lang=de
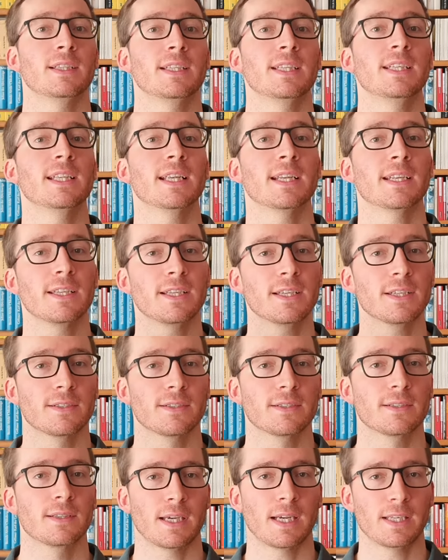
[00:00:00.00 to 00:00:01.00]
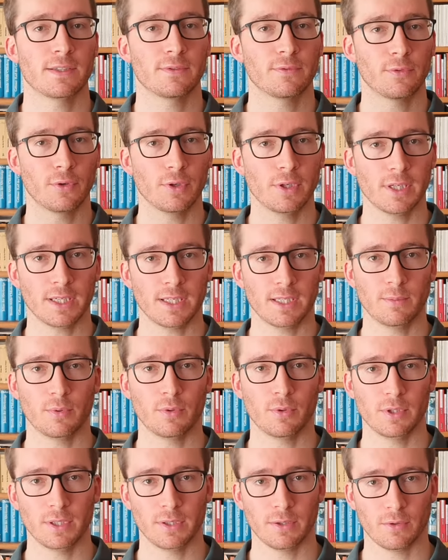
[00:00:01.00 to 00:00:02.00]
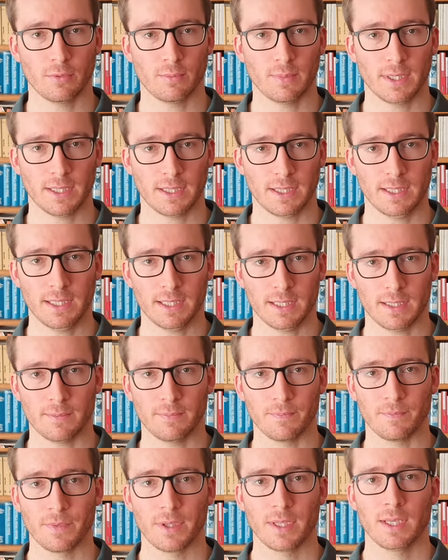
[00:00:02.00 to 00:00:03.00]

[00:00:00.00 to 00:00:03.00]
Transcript: die dann erst als Folge die Polyneuropathie haben.